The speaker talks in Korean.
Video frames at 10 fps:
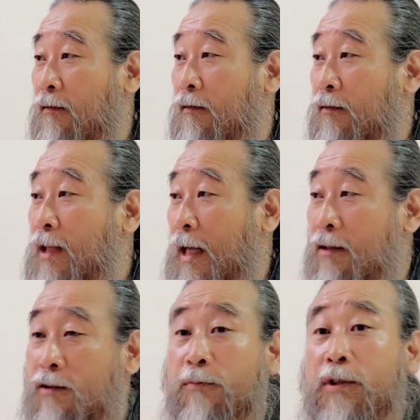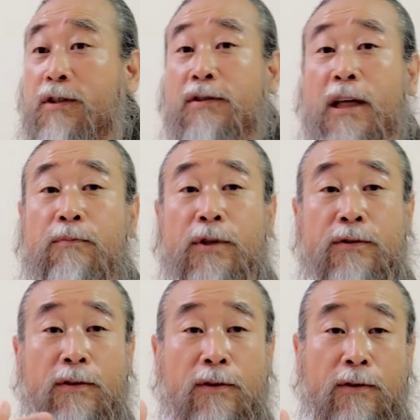어, 살 쓰면서
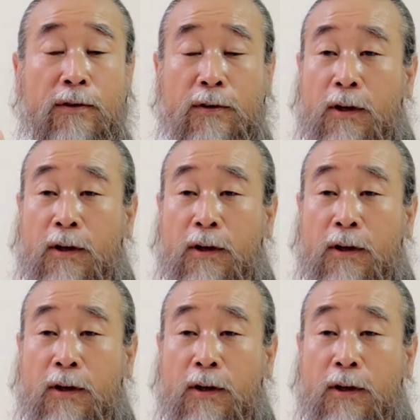살면서